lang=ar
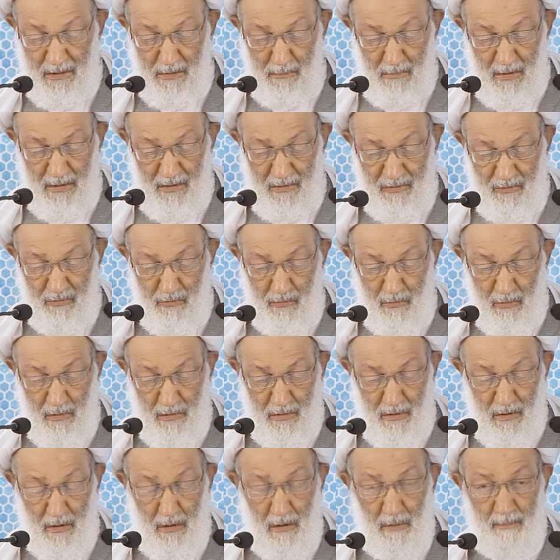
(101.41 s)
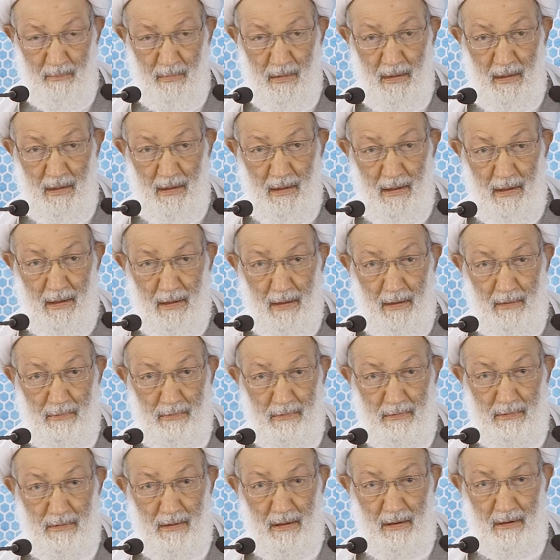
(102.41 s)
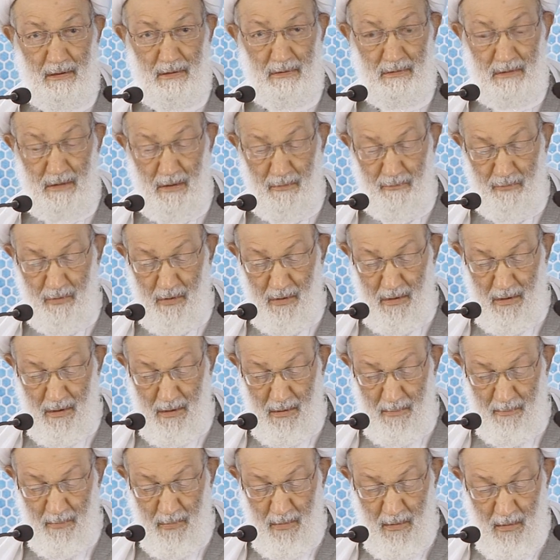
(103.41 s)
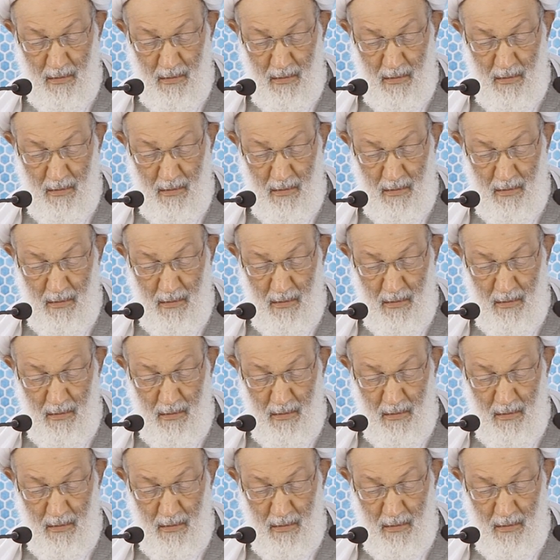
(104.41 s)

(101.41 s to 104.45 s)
قبل السلطة أن تختفي